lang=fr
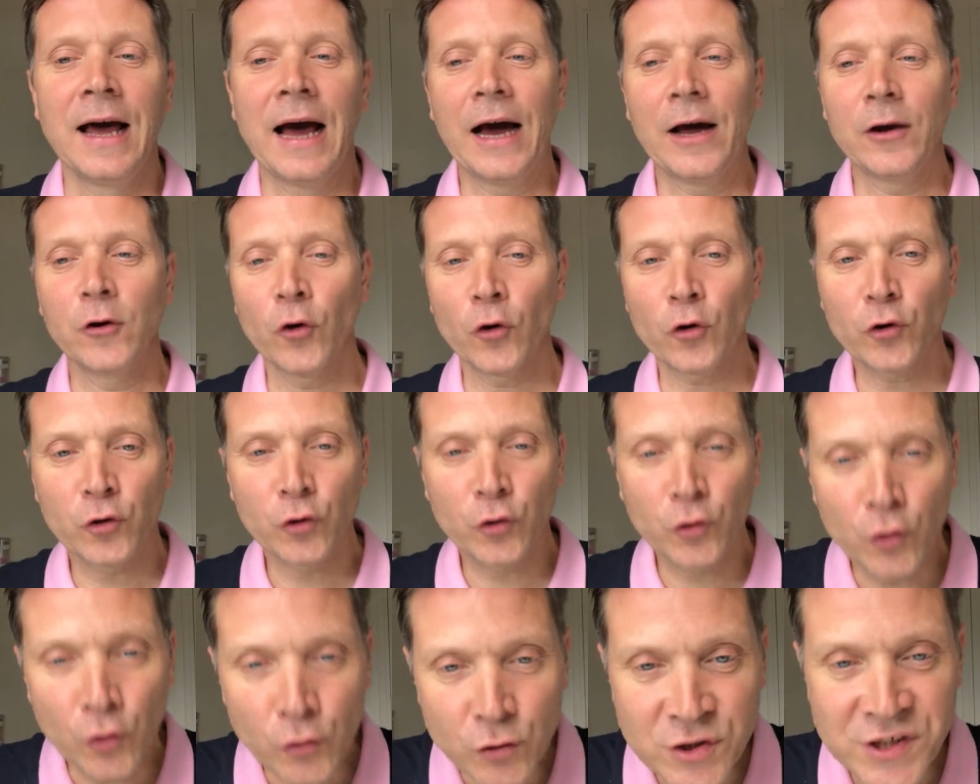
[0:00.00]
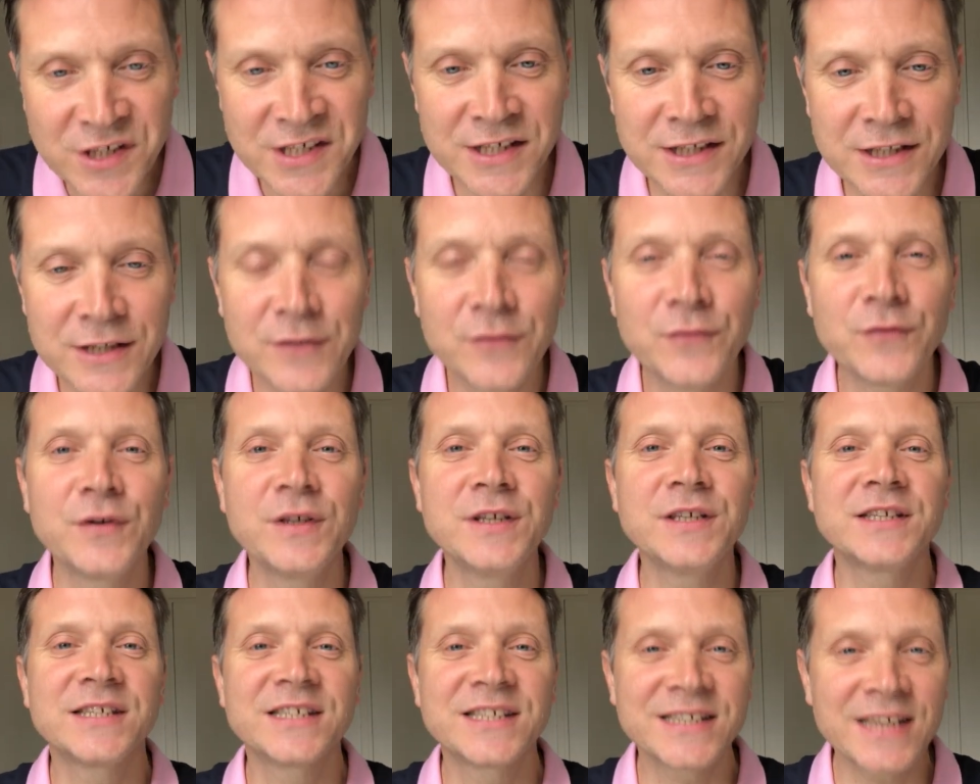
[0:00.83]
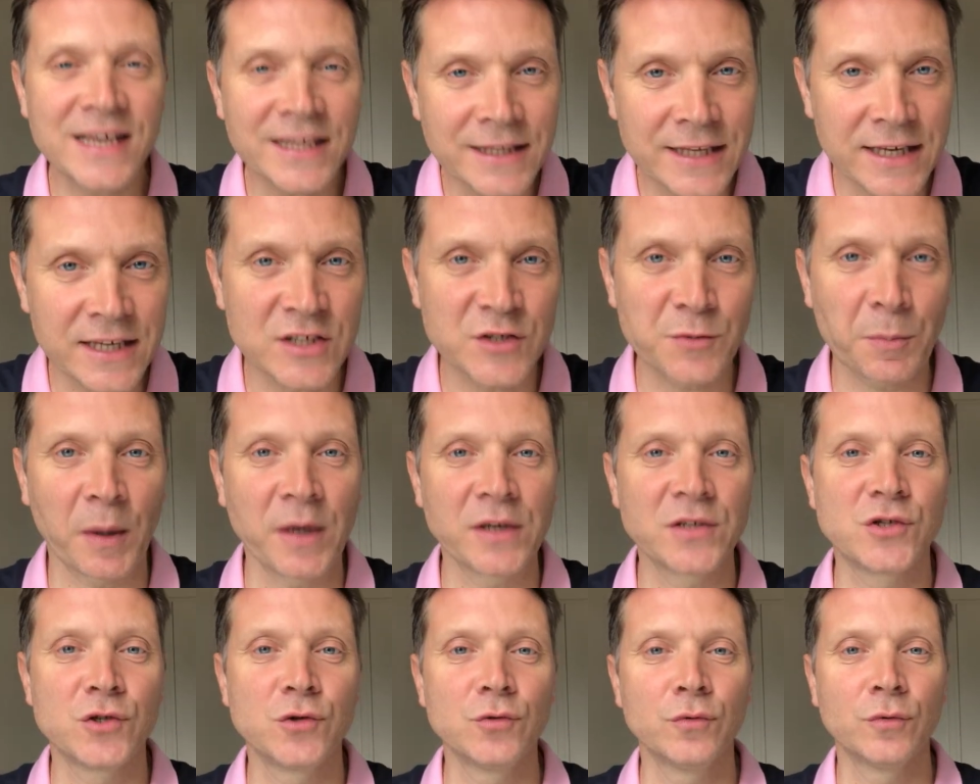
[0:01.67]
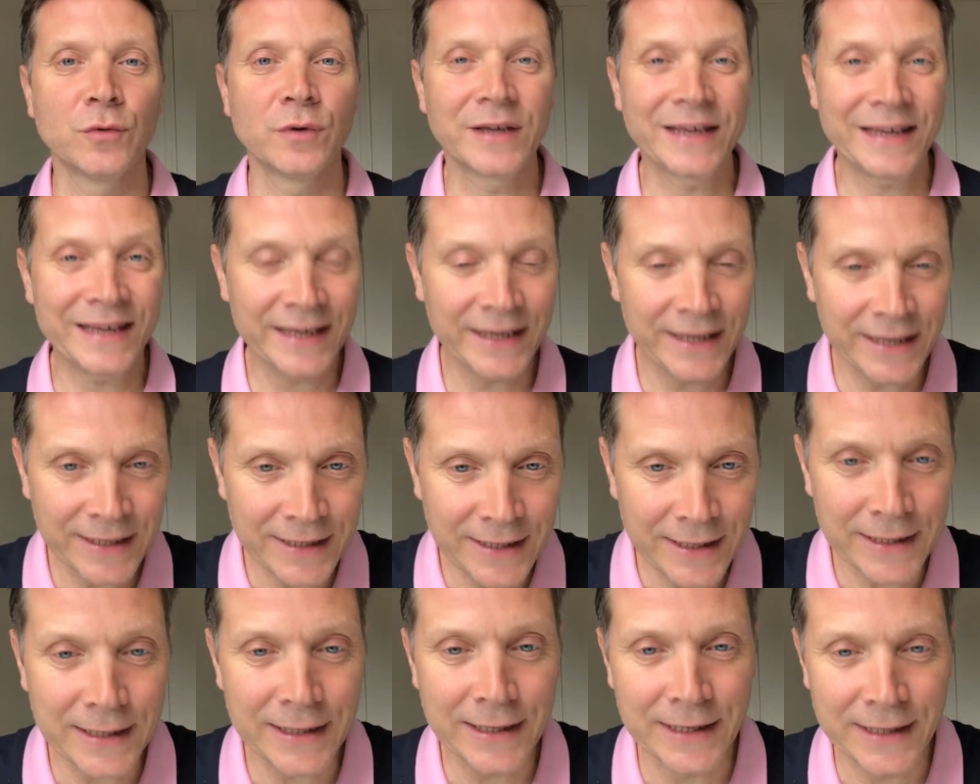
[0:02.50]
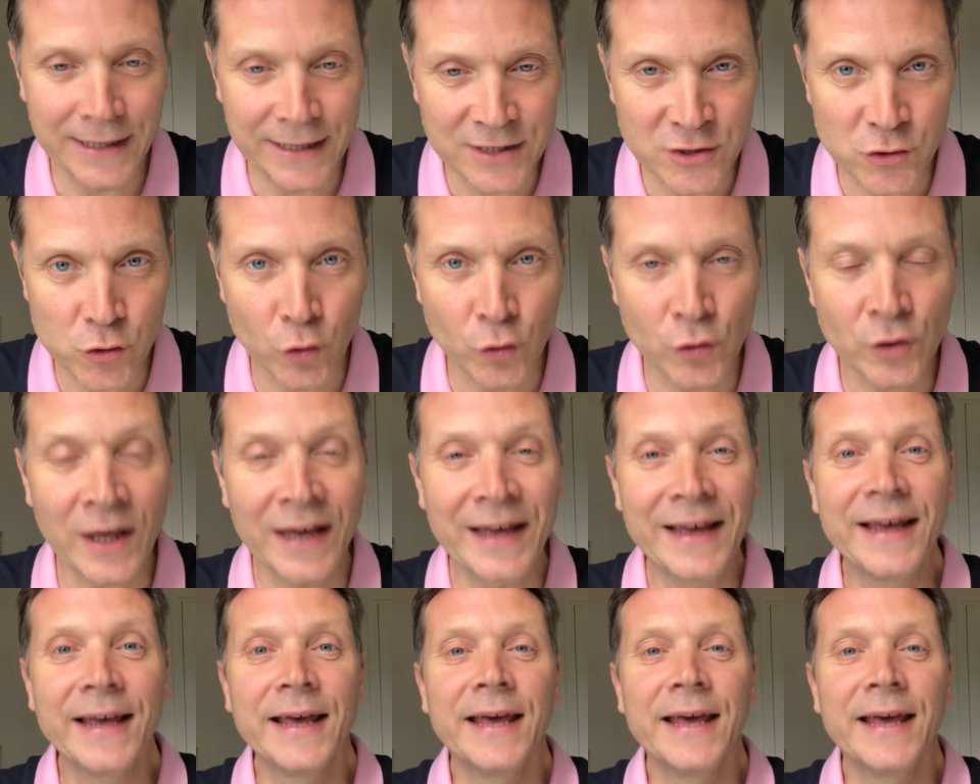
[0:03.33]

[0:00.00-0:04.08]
Alors que signifie cette expression et les autres